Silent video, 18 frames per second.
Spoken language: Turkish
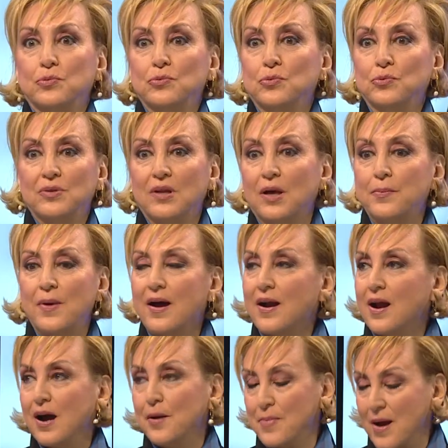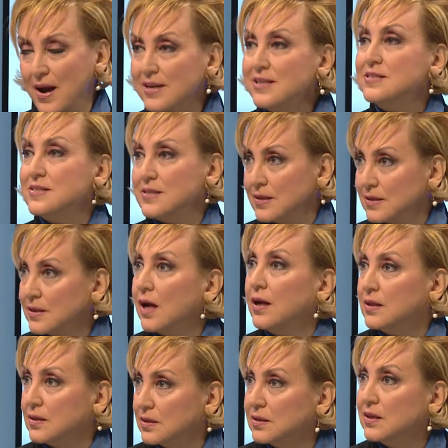bununla beraber insanın
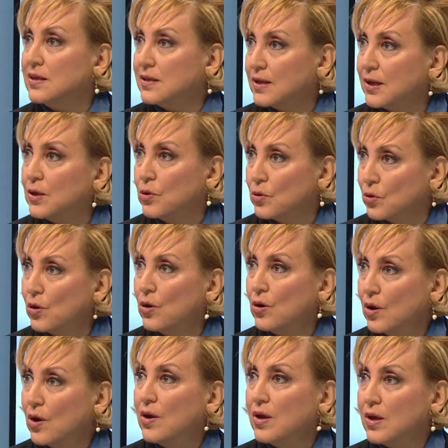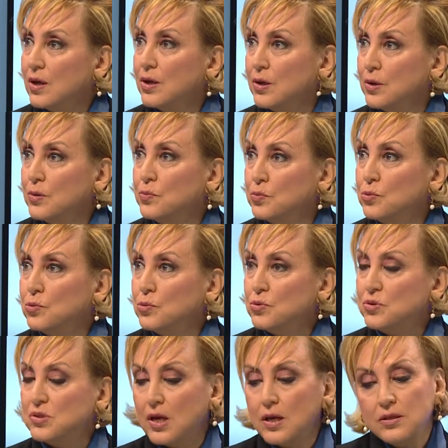aklına geliyor. Evet. E,
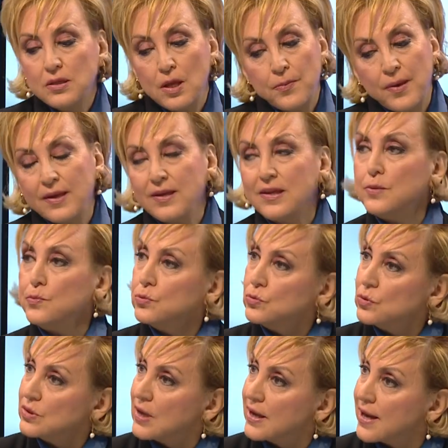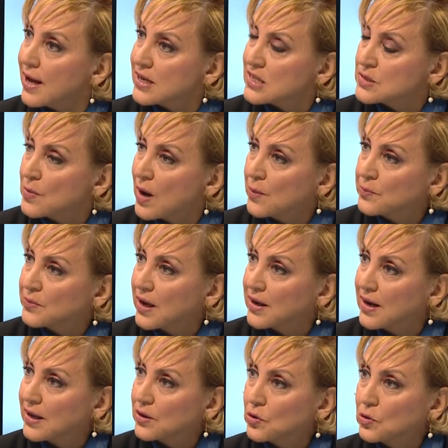bu şey demek ki bunu da yazmam
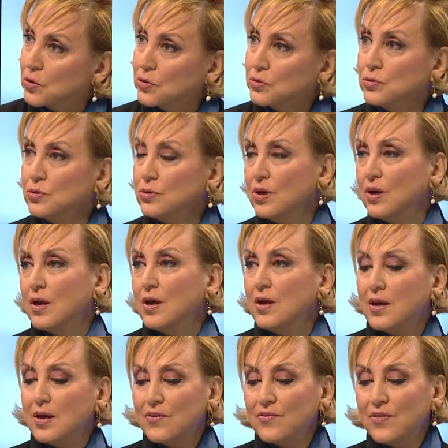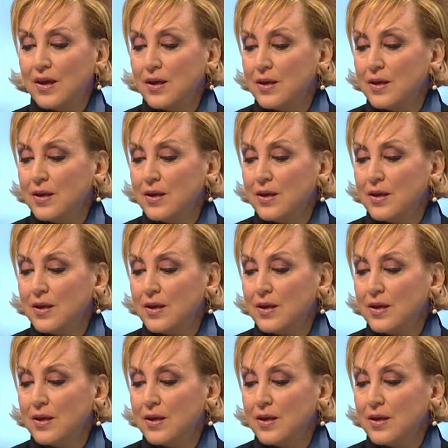gerekiyordu. Evet. Ve